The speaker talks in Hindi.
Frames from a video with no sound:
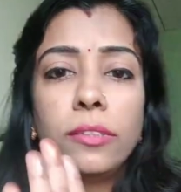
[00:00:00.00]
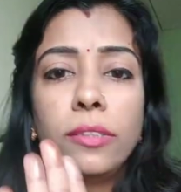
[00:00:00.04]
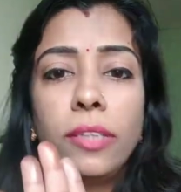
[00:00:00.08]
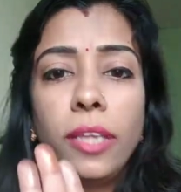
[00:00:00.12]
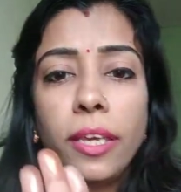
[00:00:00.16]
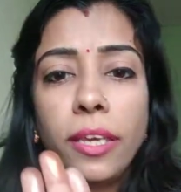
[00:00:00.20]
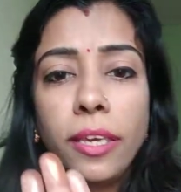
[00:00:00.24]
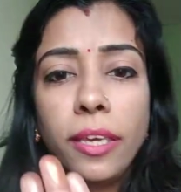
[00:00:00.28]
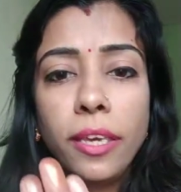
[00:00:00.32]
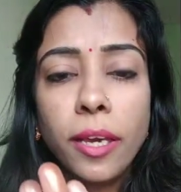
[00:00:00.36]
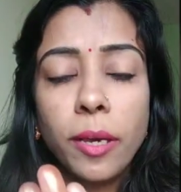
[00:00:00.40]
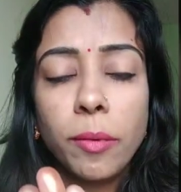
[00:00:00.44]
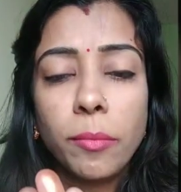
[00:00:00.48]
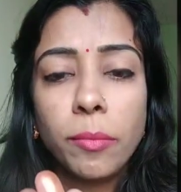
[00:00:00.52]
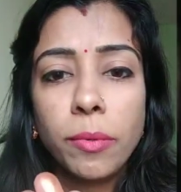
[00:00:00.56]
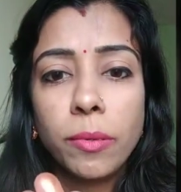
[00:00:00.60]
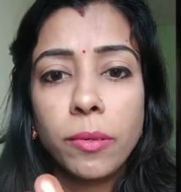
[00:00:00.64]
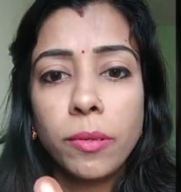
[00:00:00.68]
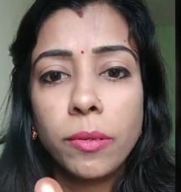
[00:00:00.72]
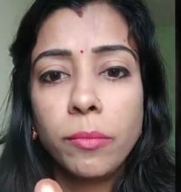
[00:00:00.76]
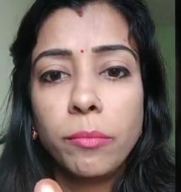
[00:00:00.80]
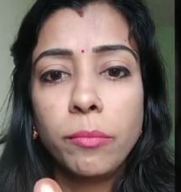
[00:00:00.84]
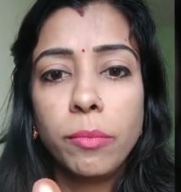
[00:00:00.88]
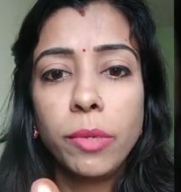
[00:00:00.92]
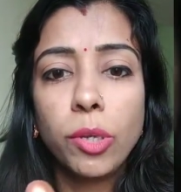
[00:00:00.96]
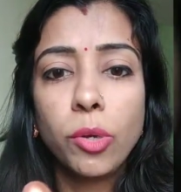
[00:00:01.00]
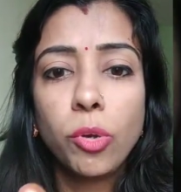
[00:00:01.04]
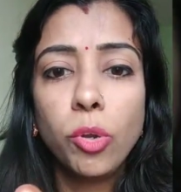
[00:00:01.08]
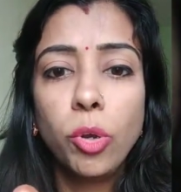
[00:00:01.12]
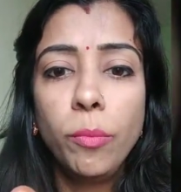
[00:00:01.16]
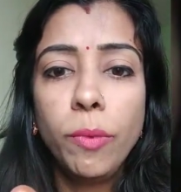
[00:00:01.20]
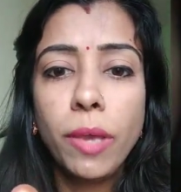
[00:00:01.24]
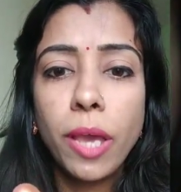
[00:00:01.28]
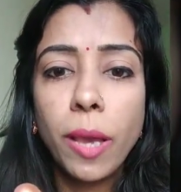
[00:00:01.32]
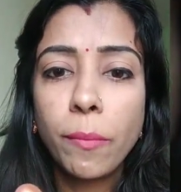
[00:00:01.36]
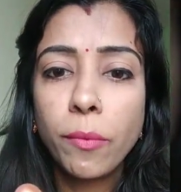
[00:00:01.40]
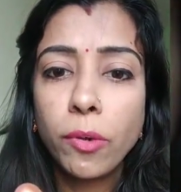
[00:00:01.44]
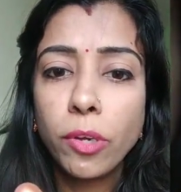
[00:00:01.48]
देखिए आप
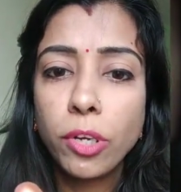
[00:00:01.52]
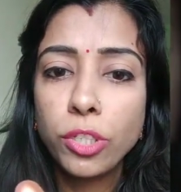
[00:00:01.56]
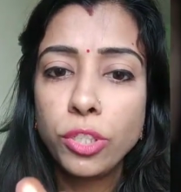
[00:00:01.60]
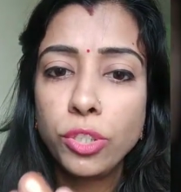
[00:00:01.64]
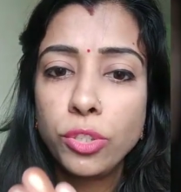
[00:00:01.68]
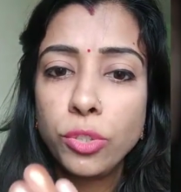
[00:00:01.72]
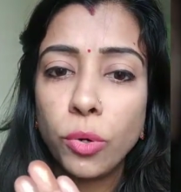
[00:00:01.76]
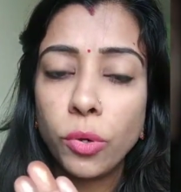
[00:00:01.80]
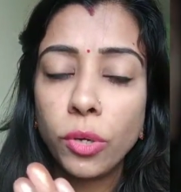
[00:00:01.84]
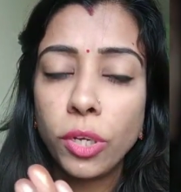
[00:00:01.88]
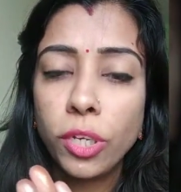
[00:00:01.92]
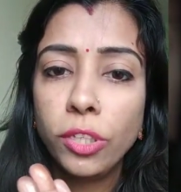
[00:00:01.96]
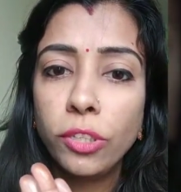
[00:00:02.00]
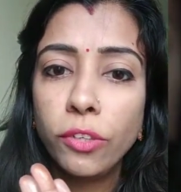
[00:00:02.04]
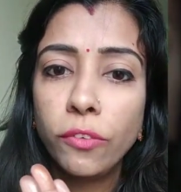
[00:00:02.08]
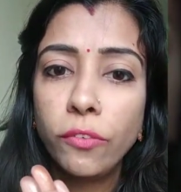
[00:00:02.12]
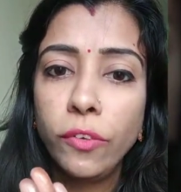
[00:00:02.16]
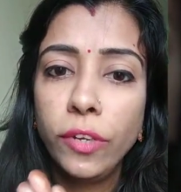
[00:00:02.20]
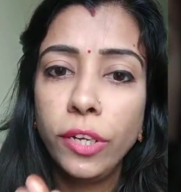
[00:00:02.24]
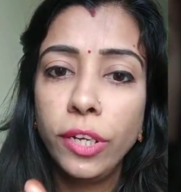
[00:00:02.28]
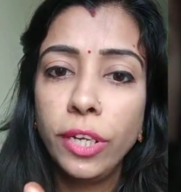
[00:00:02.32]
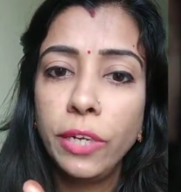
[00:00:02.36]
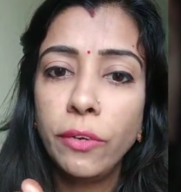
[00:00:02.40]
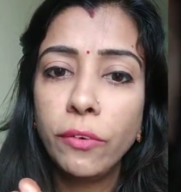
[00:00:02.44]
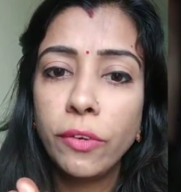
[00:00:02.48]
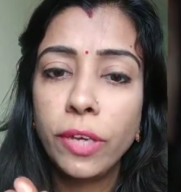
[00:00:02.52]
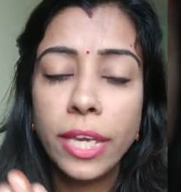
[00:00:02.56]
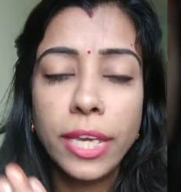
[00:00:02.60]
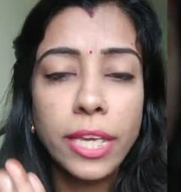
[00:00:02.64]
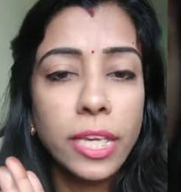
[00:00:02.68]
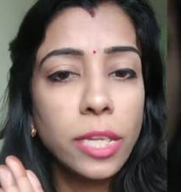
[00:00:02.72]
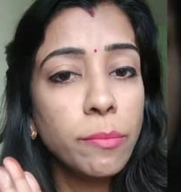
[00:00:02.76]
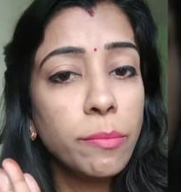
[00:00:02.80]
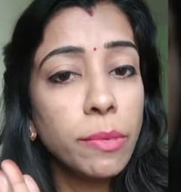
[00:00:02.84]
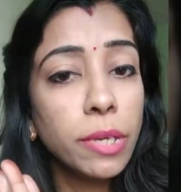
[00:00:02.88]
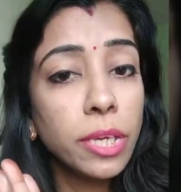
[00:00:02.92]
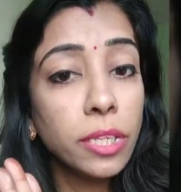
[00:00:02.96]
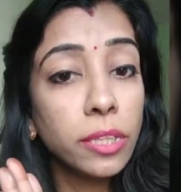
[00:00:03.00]
बिल्कुल भी आपको ना चोटी तो फील नहीं होंगे
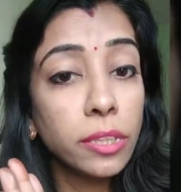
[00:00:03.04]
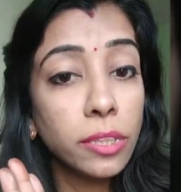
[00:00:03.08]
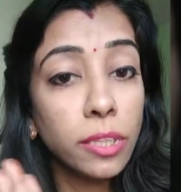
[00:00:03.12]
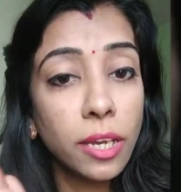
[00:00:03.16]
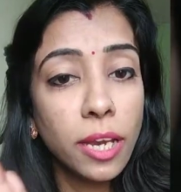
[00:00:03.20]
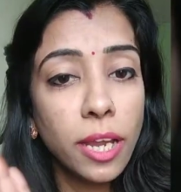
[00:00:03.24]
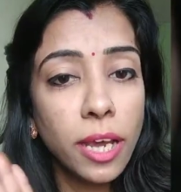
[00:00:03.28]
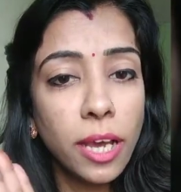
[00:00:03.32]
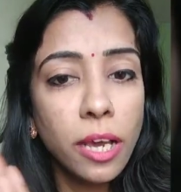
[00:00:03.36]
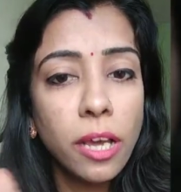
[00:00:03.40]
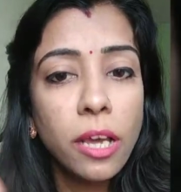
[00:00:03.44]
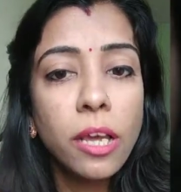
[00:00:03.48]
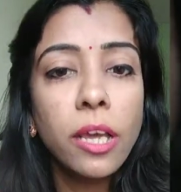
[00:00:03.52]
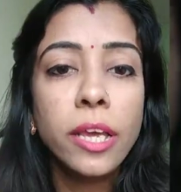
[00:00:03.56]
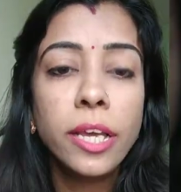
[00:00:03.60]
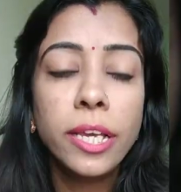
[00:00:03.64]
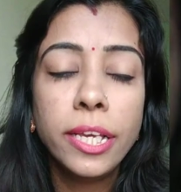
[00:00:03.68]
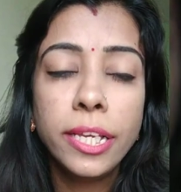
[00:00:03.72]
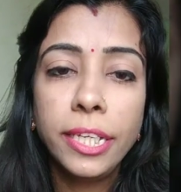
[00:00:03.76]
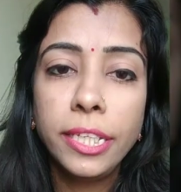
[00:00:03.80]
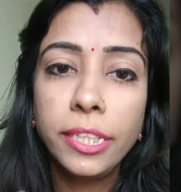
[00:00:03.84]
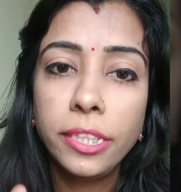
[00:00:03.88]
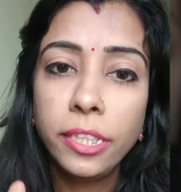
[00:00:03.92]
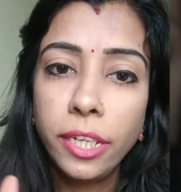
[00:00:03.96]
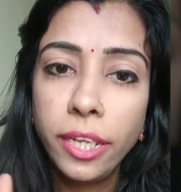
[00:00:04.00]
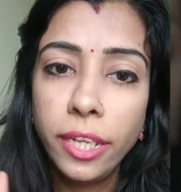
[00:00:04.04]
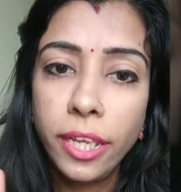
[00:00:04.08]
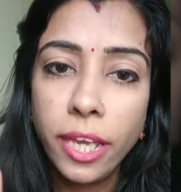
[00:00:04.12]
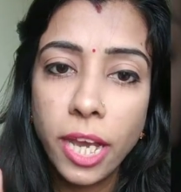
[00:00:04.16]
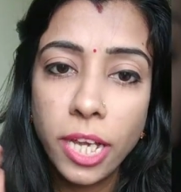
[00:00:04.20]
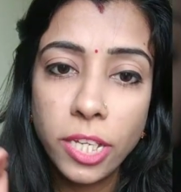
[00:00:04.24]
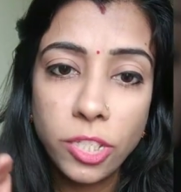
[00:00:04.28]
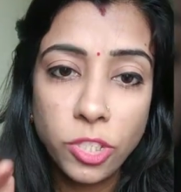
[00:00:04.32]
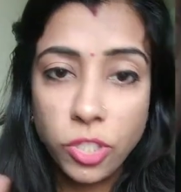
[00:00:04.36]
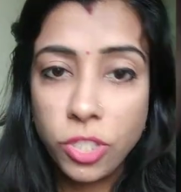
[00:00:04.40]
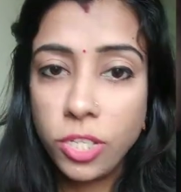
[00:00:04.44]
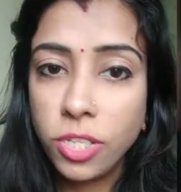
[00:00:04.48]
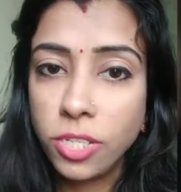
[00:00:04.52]
इनमें इतना इतनी
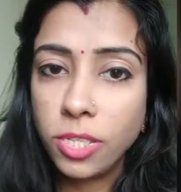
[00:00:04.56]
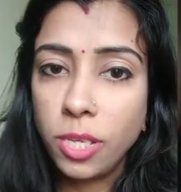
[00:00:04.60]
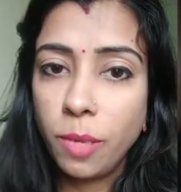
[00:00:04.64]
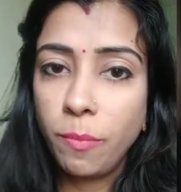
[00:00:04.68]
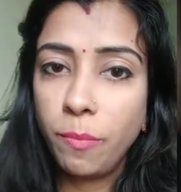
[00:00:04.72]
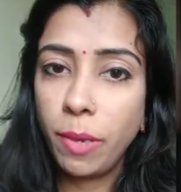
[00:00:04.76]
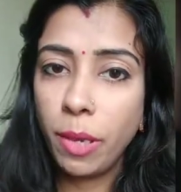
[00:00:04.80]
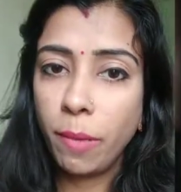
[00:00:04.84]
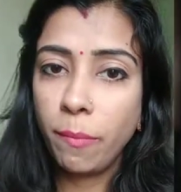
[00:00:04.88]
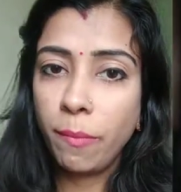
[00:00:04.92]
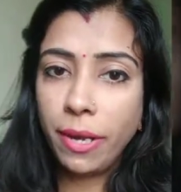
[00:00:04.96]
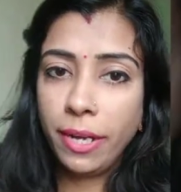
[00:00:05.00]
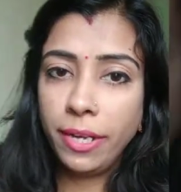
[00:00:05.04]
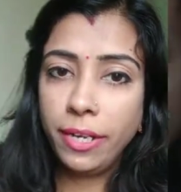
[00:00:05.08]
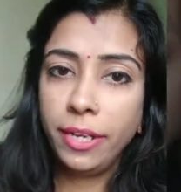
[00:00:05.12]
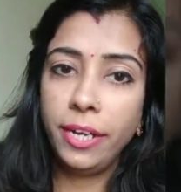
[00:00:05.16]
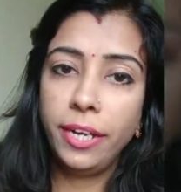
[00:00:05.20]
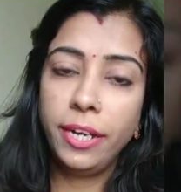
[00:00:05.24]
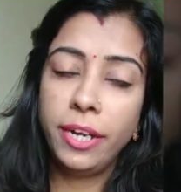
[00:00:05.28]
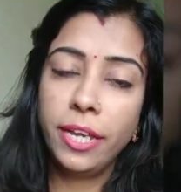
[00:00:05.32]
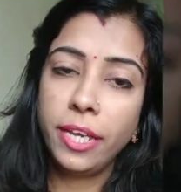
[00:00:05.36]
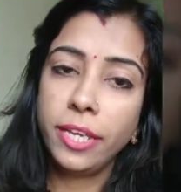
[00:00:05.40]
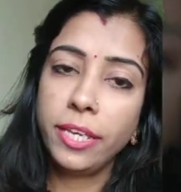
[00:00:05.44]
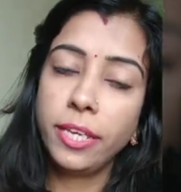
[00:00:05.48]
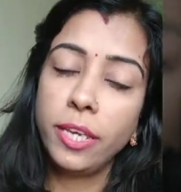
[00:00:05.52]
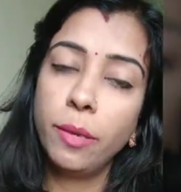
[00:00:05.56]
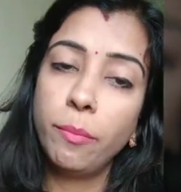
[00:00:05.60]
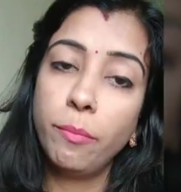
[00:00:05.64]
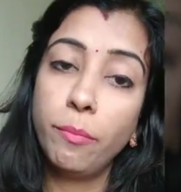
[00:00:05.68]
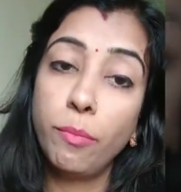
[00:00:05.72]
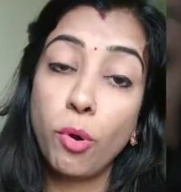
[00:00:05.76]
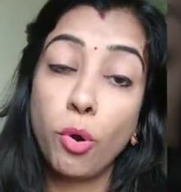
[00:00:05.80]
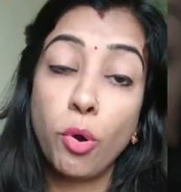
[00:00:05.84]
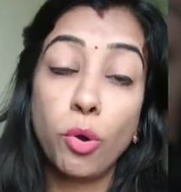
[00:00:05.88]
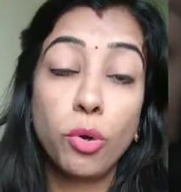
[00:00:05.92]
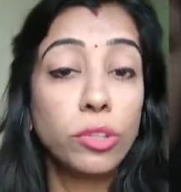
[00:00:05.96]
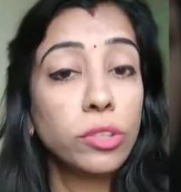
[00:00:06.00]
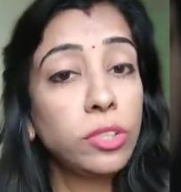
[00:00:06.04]
अच्छे से पिगमेंटेड है ये
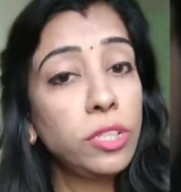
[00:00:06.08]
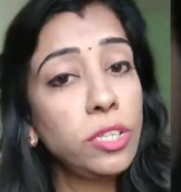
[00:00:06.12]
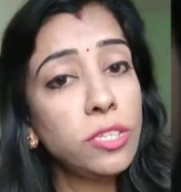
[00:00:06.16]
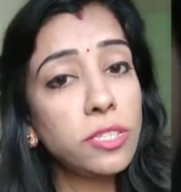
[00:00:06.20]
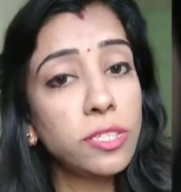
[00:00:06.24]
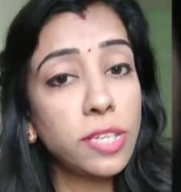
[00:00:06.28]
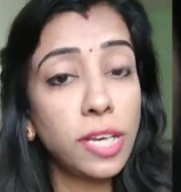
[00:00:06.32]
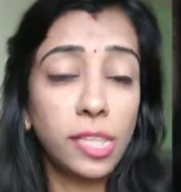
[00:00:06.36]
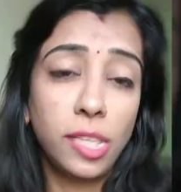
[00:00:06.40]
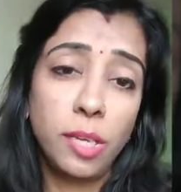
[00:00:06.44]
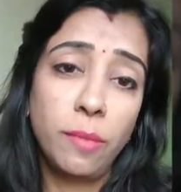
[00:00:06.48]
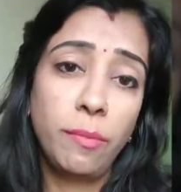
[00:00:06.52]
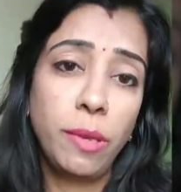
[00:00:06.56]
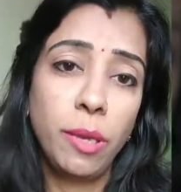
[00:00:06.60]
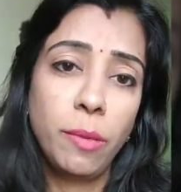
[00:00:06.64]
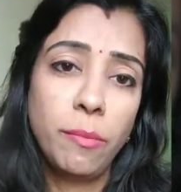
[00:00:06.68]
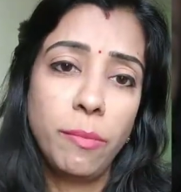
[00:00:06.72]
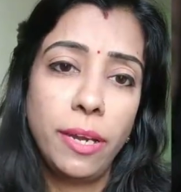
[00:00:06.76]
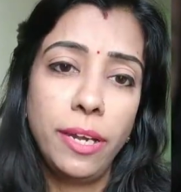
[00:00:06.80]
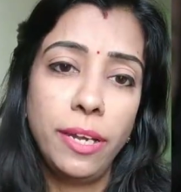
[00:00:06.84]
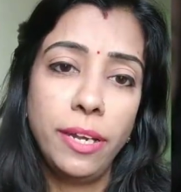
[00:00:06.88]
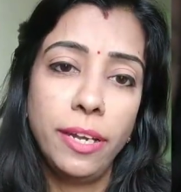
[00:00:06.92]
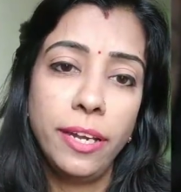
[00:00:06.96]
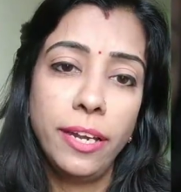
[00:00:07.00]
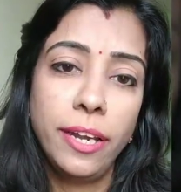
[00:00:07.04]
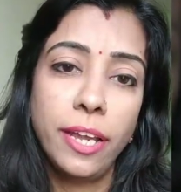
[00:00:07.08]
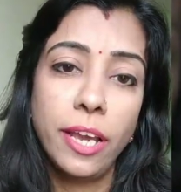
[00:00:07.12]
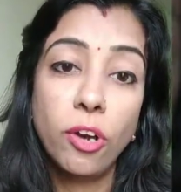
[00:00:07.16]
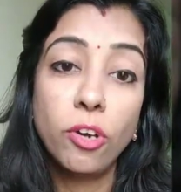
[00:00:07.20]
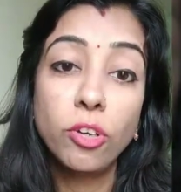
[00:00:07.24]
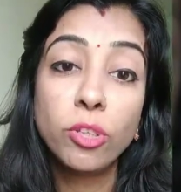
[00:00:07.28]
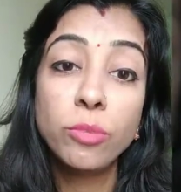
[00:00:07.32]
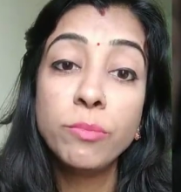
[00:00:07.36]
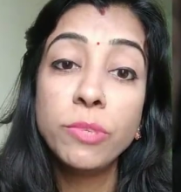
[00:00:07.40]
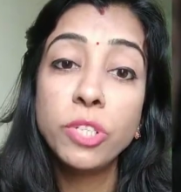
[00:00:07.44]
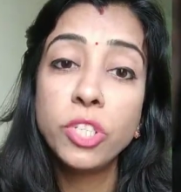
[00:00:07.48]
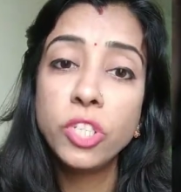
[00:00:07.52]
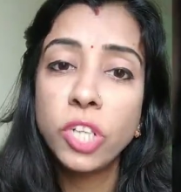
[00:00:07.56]
बहुत ही ज्यादा पिगमेंटेड है
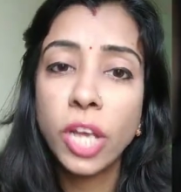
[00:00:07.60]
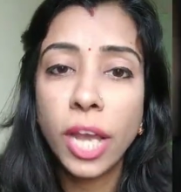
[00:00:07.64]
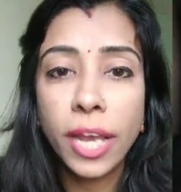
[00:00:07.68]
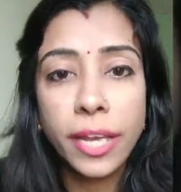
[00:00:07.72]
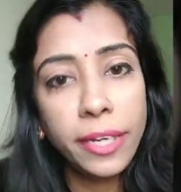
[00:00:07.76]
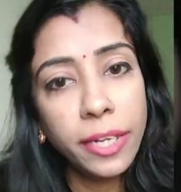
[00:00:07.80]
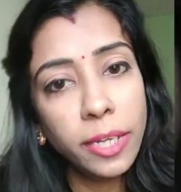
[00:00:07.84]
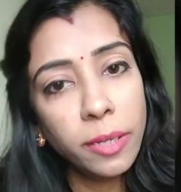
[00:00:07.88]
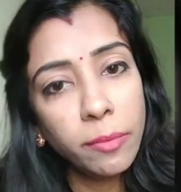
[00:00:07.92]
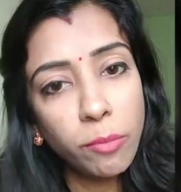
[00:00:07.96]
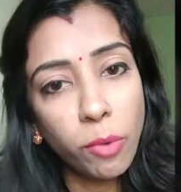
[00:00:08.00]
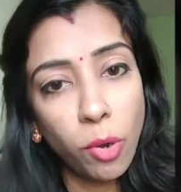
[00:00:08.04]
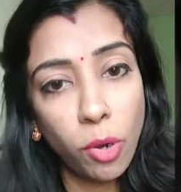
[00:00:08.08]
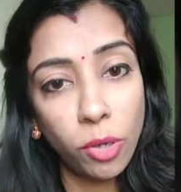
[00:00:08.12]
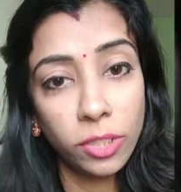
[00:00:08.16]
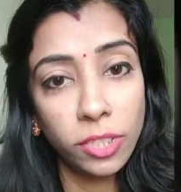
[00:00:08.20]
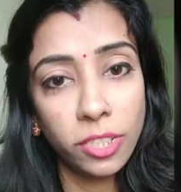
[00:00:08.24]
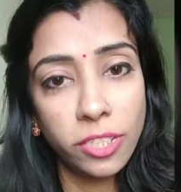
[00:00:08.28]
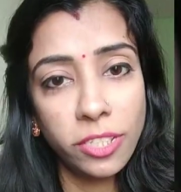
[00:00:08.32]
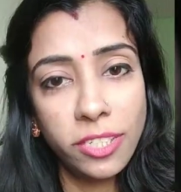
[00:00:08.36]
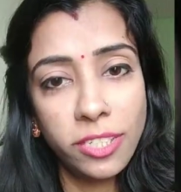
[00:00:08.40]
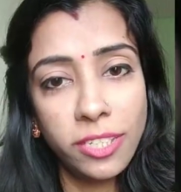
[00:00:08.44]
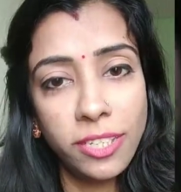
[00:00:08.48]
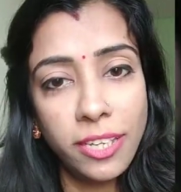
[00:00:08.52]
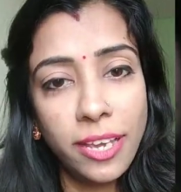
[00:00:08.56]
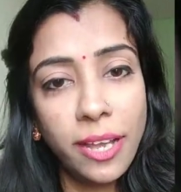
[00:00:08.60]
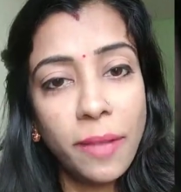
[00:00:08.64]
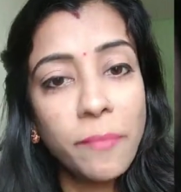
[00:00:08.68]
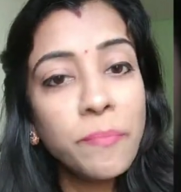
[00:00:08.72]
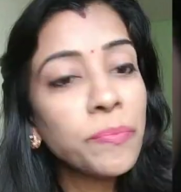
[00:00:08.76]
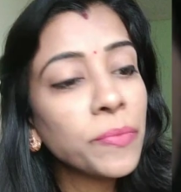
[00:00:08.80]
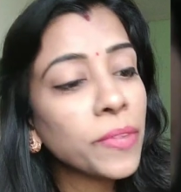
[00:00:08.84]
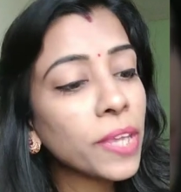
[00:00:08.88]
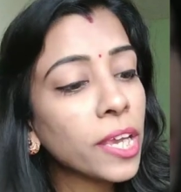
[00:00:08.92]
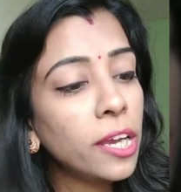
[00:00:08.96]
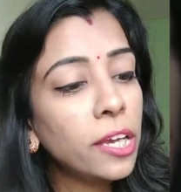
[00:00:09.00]
और इसमें शाइनिंग बहुत अच्छी है